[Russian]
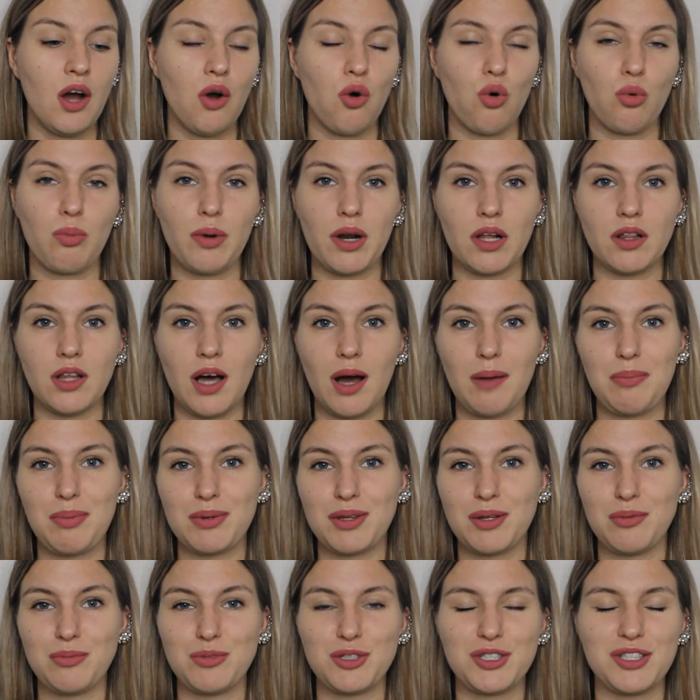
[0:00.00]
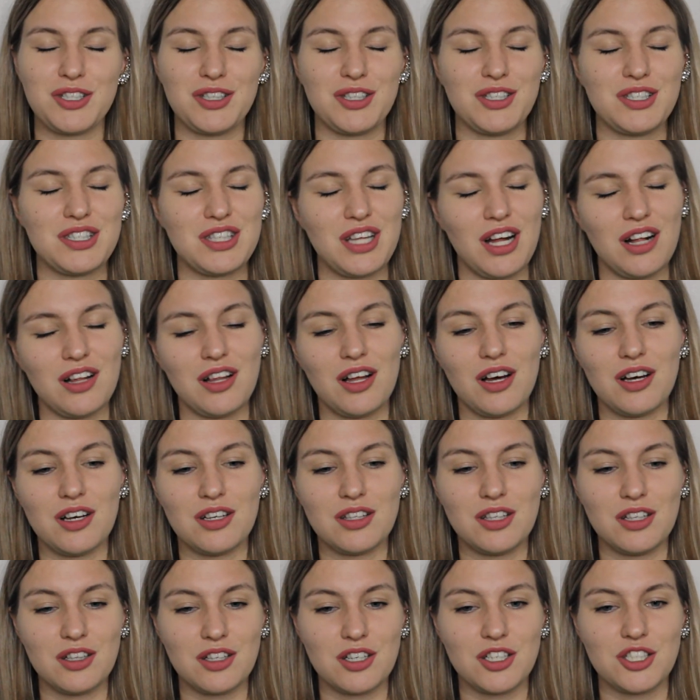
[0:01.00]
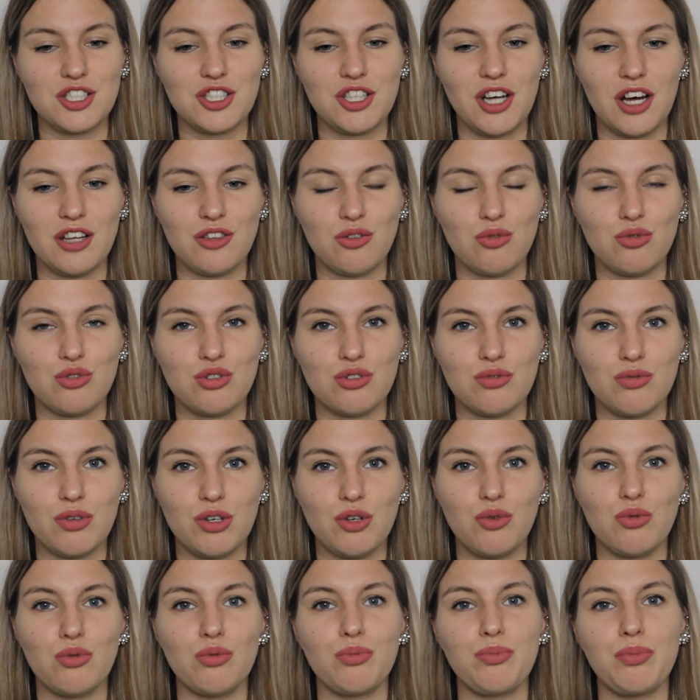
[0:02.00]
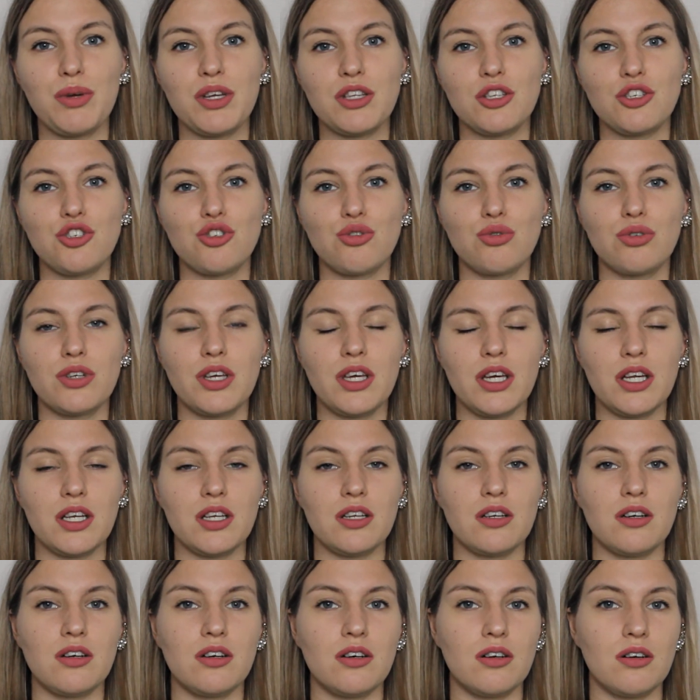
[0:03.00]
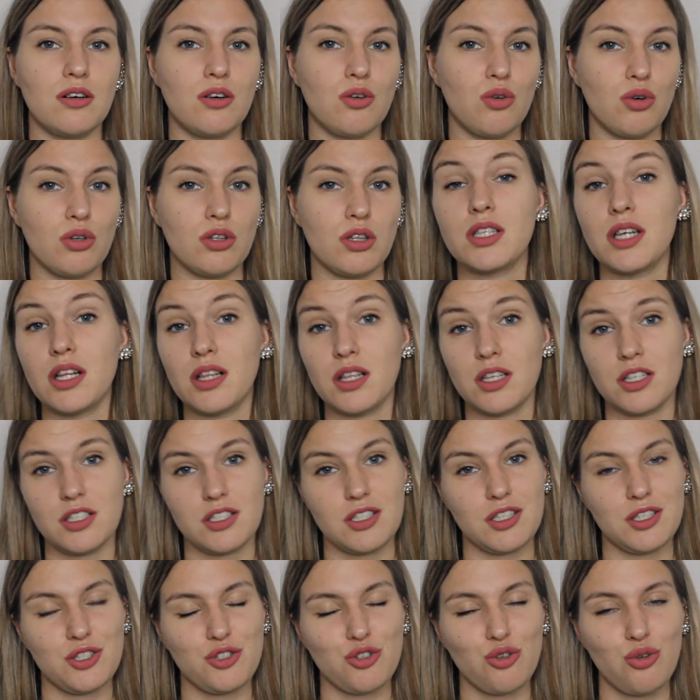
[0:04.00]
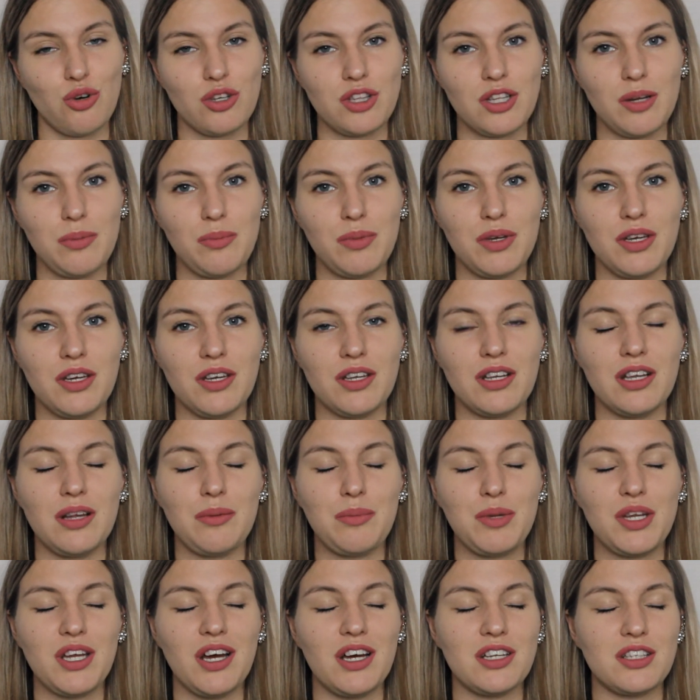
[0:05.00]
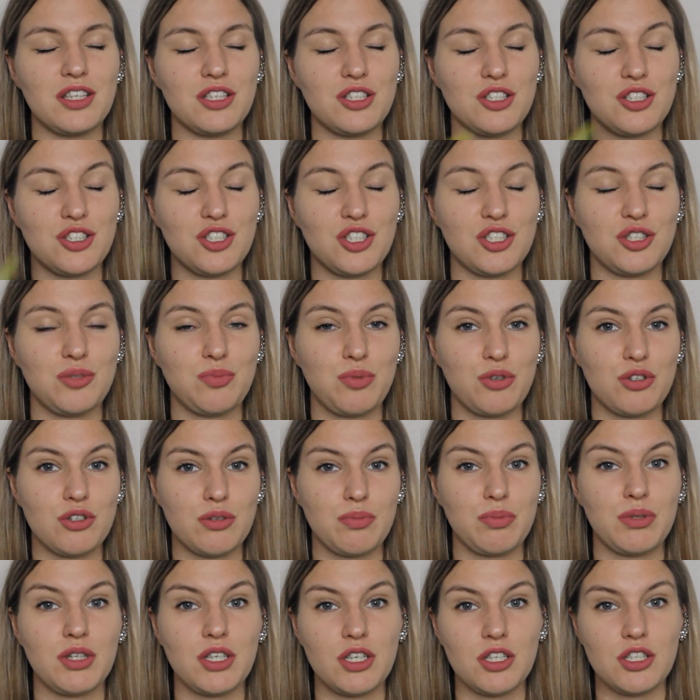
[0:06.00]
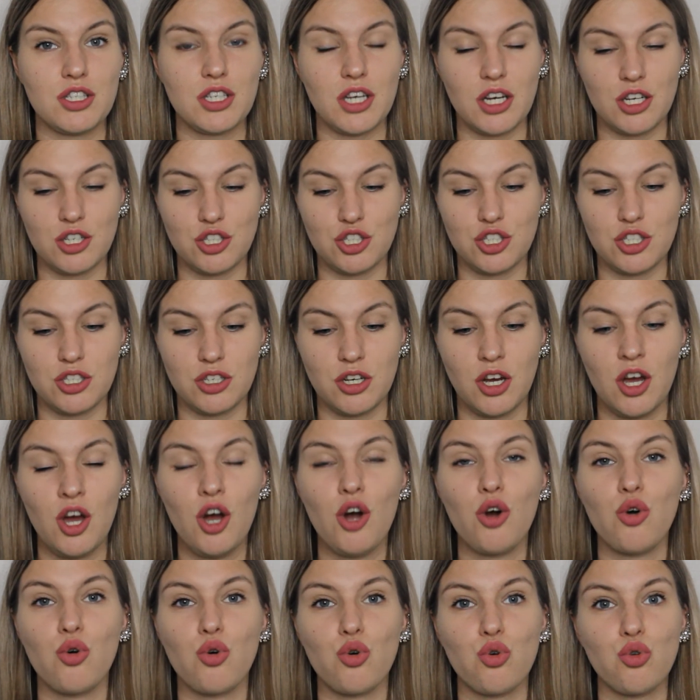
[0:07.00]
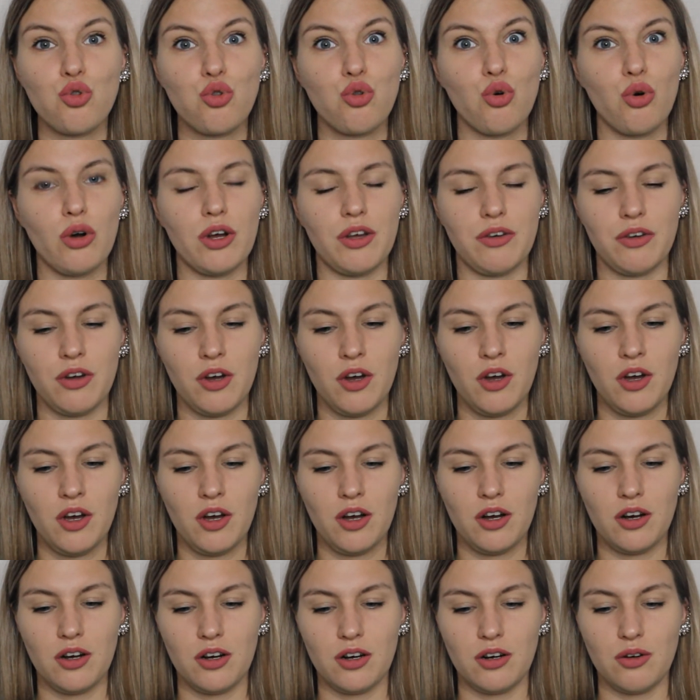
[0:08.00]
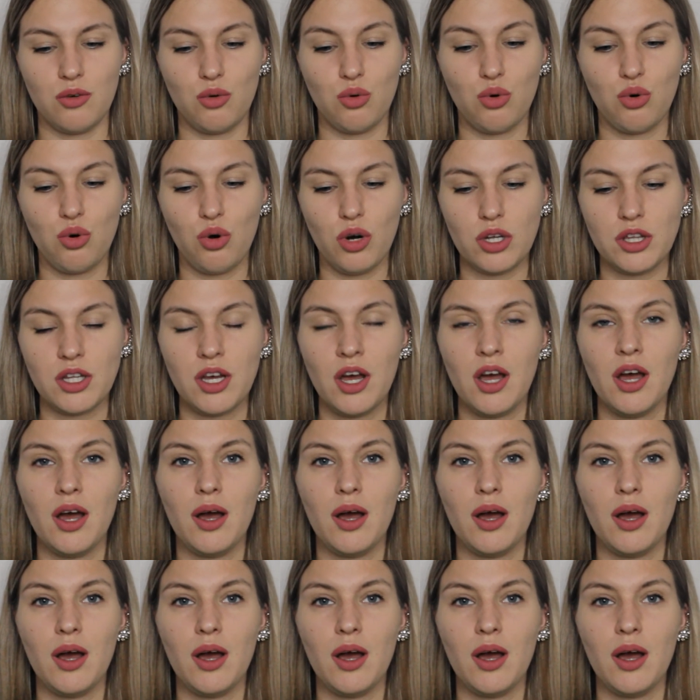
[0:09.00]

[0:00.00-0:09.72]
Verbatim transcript: убрала, потому что достала долгожданную свою пеночку гель э, от Теллари с кислотами. И для меня это сейчас просто потрясающий, крутой э, уход.